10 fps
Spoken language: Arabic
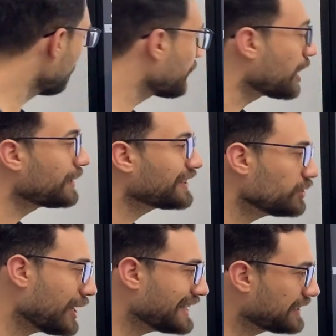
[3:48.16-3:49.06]
مع بعض
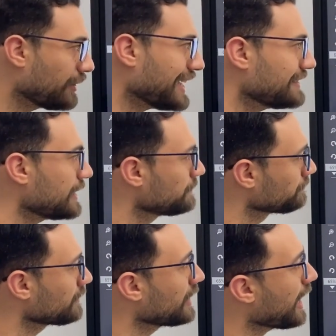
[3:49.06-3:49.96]
واحده واحده
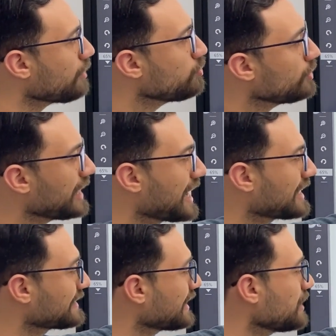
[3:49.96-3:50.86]
اول
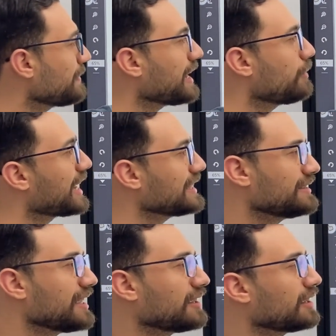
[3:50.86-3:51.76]
حاجه زي ما انا وعدتك